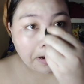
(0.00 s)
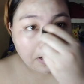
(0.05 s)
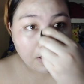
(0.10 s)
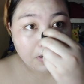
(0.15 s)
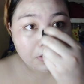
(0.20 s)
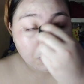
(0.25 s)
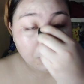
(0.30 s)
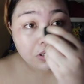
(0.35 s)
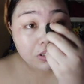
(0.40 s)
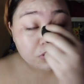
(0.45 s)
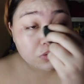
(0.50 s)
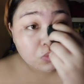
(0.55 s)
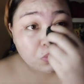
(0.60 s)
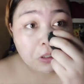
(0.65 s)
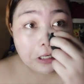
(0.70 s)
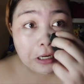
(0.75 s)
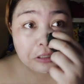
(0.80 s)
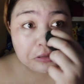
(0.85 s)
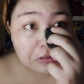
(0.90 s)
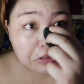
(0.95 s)
ano kaya
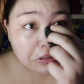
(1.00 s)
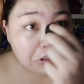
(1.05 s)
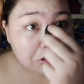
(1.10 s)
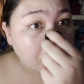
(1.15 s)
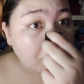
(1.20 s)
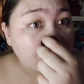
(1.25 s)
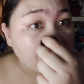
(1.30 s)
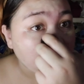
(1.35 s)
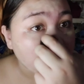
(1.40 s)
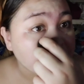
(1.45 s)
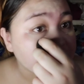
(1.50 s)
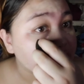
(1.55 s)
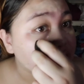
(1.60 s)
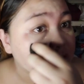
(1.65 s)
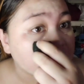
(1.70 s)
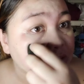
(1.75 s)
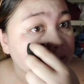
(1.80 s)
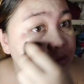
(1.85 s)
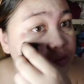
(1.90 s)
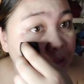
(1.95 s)
itsura natin guys pagkatapos nito
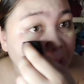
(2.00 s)
no